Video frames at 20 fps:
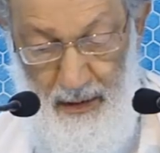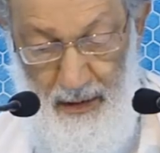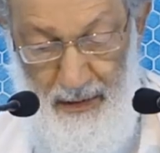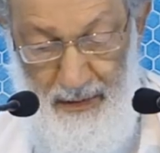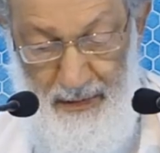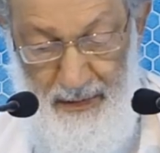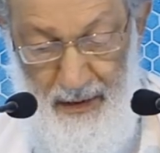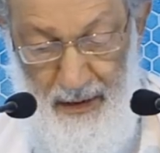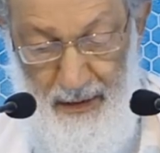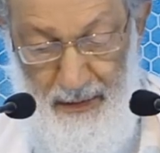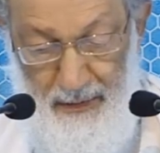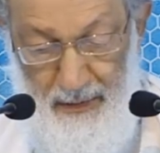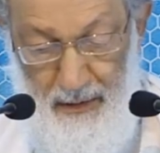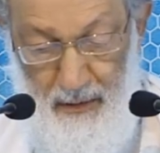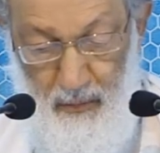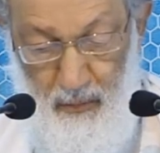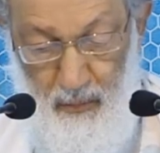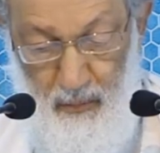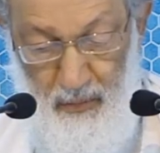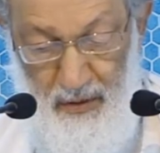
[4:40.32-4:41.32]

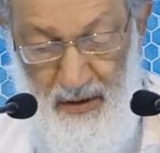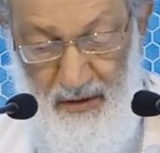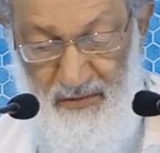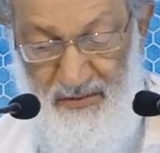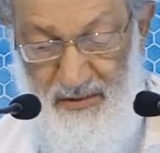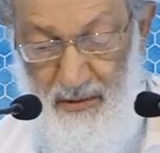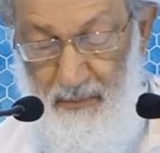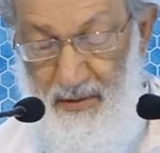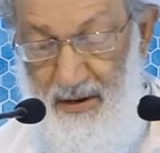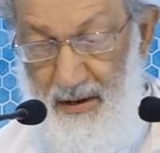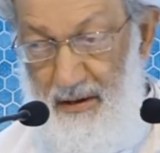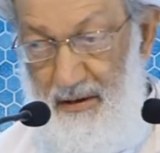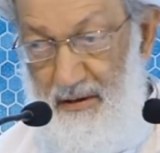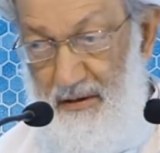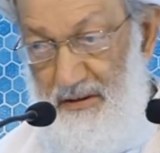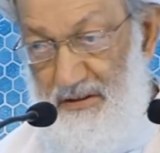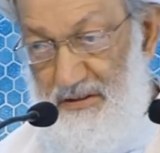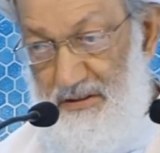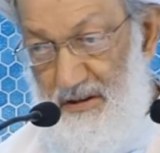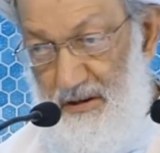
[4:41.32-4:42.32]
ألأنه ليس من
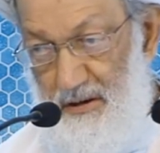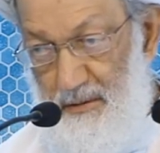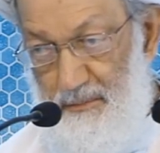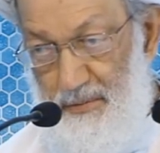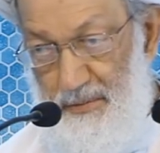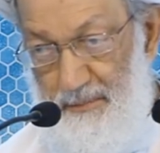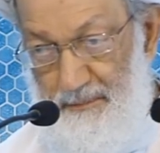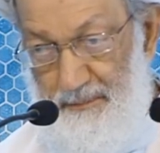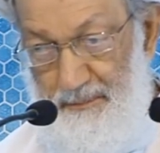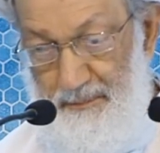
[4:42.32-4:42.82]
حق الشعب؟